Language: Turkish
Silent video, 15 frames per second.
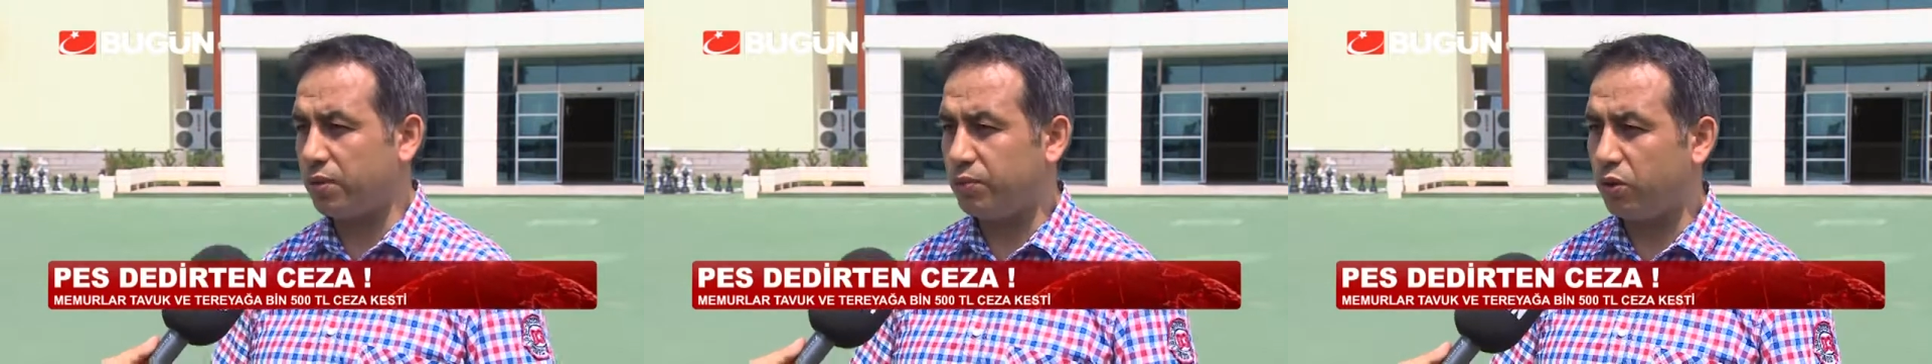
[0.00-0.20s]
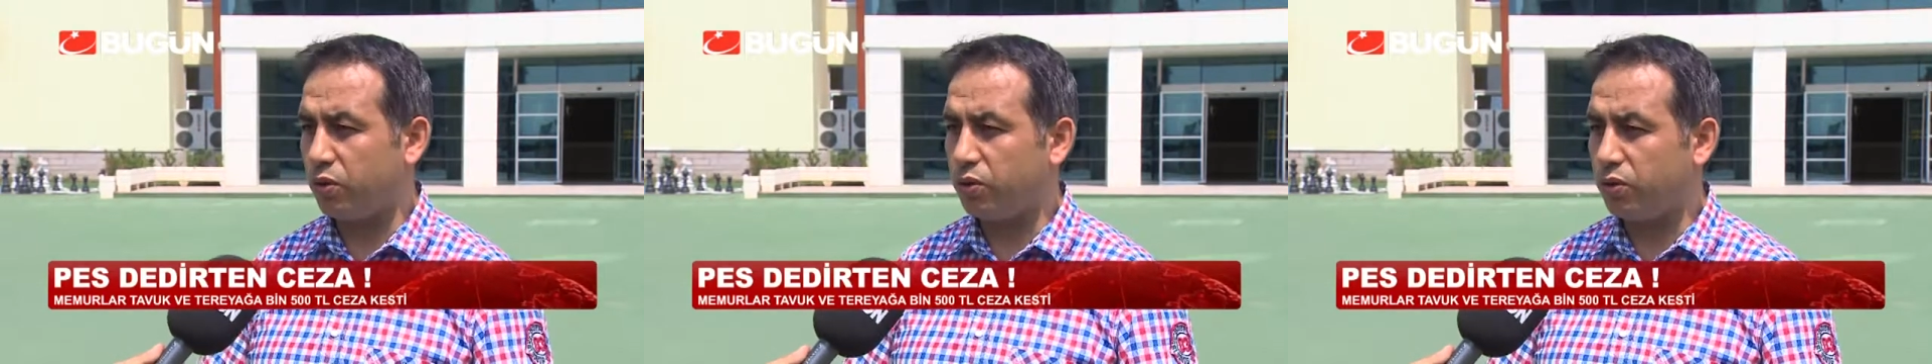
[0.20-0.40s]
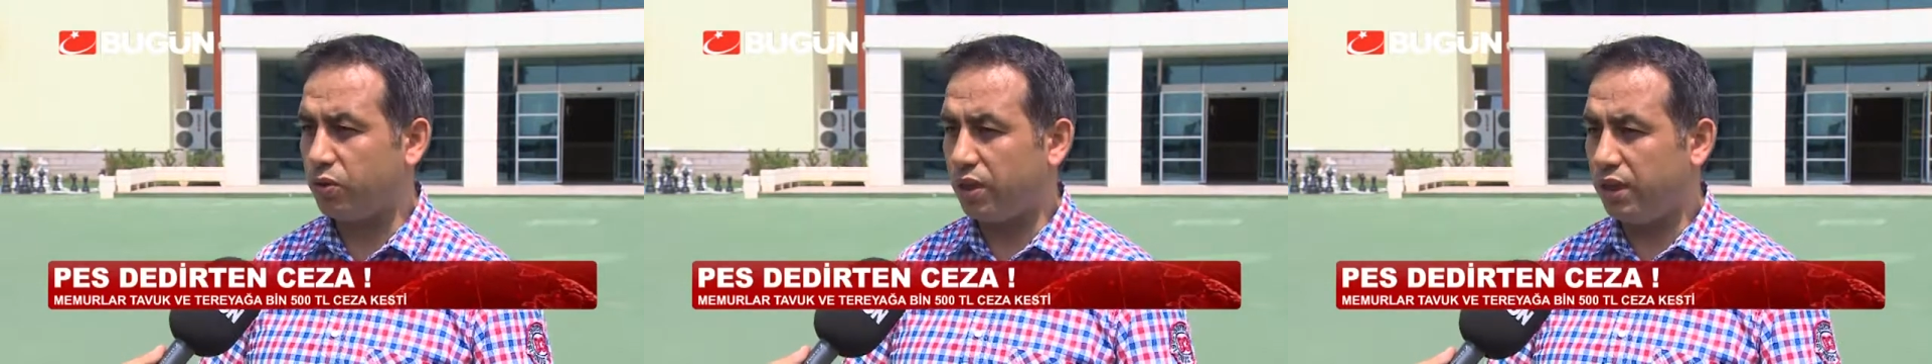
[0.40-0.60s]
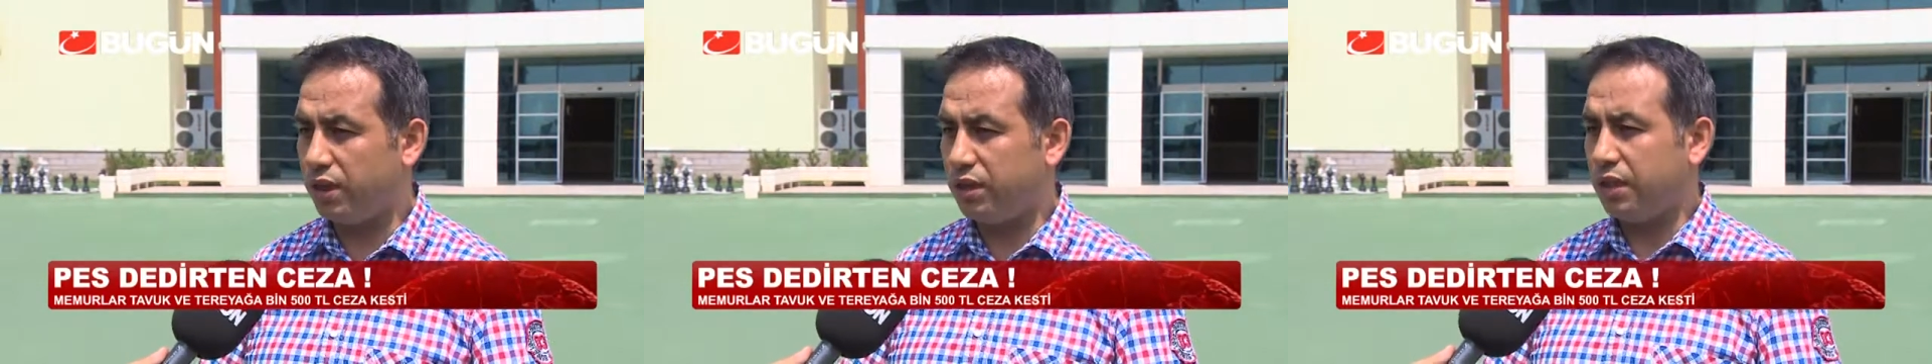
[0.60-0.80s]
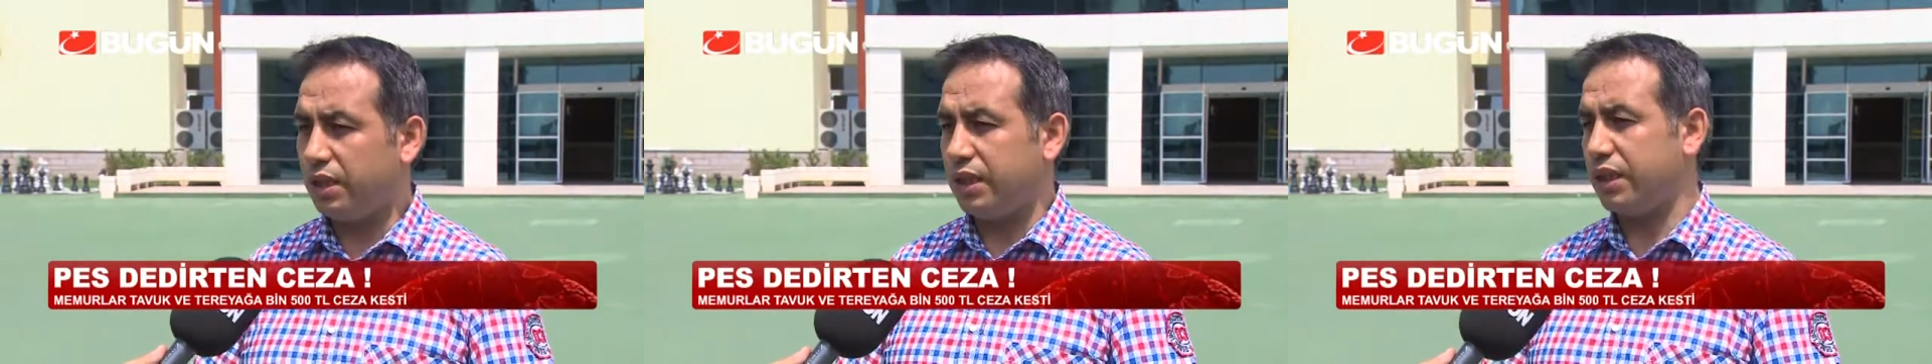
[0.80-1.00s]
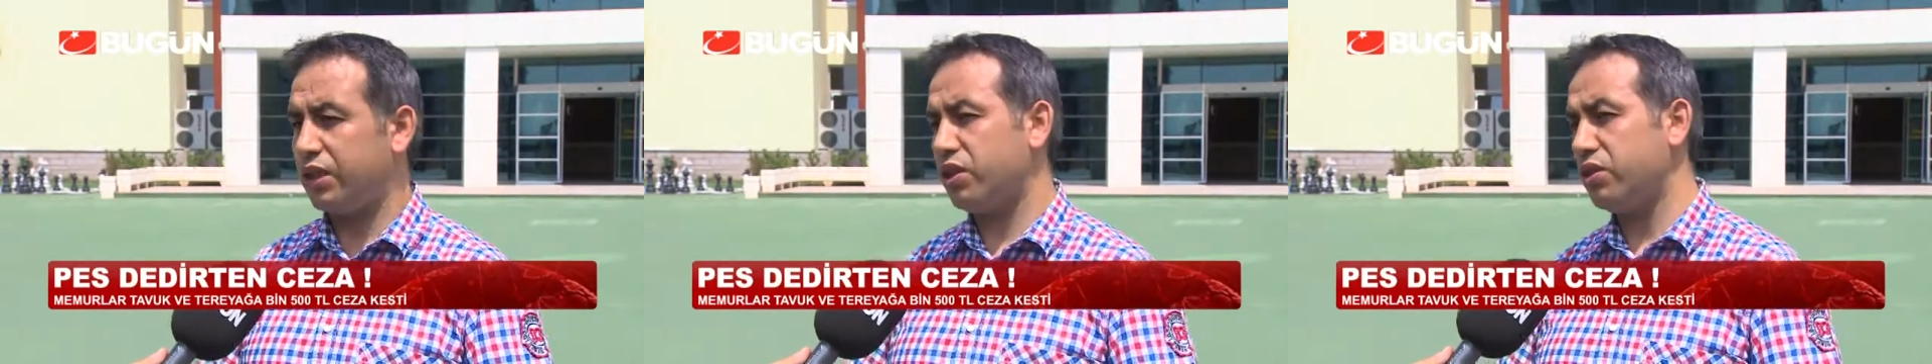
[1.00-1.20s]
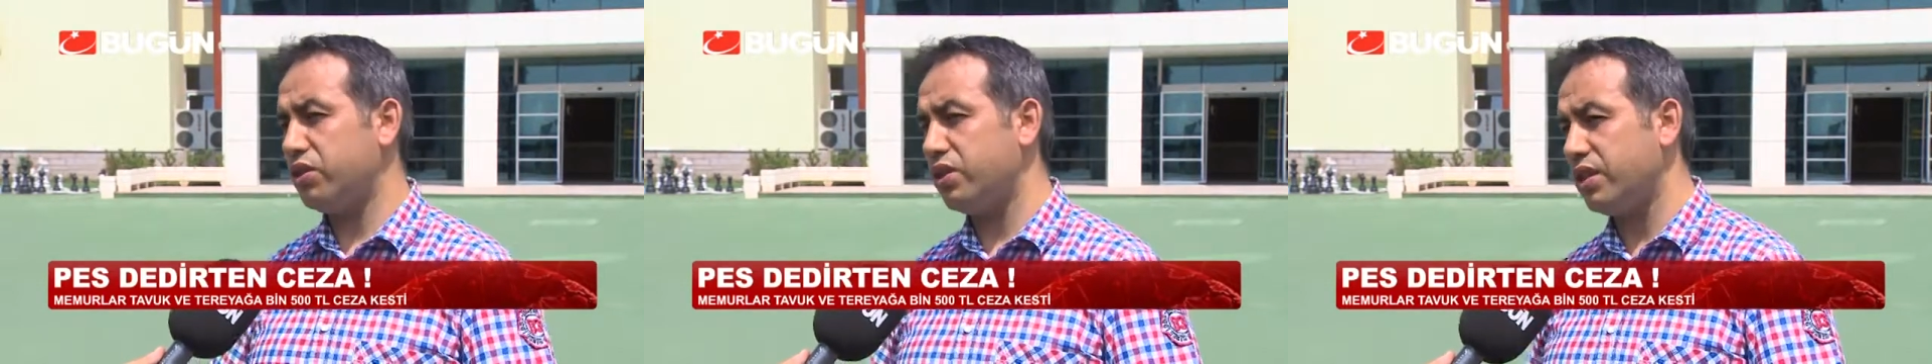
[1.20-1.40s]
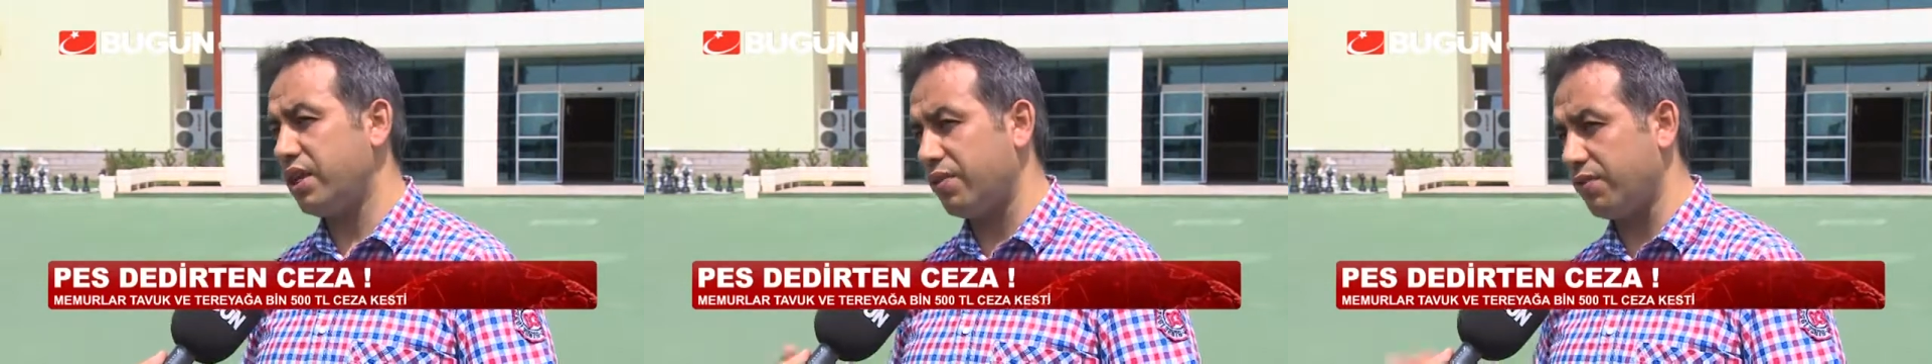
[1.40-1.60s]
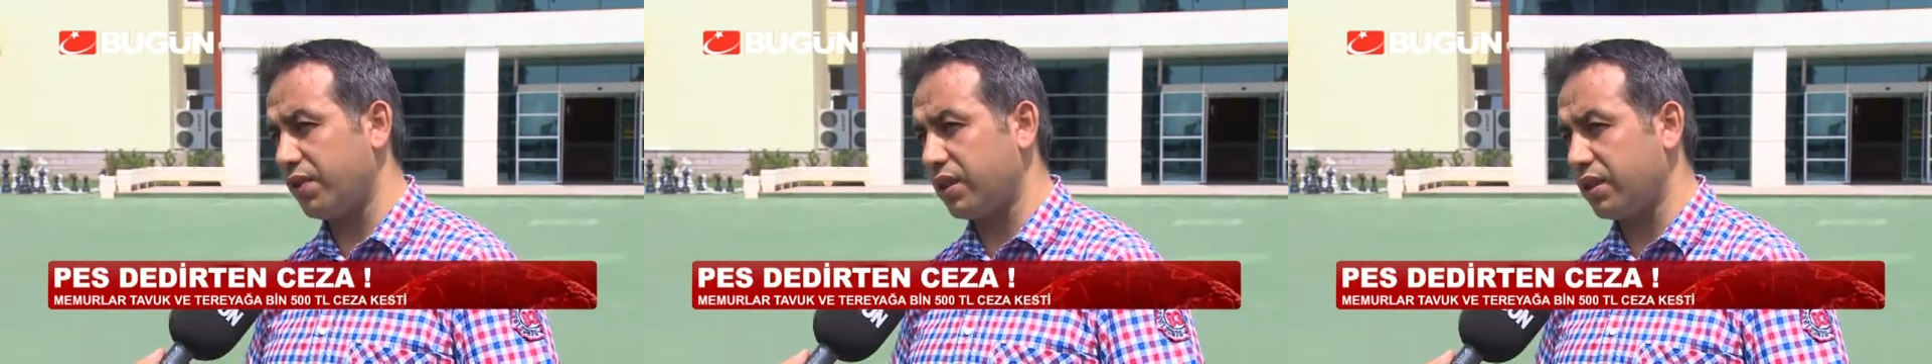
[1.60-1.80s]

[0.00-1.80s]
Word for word: okula ikinci sefer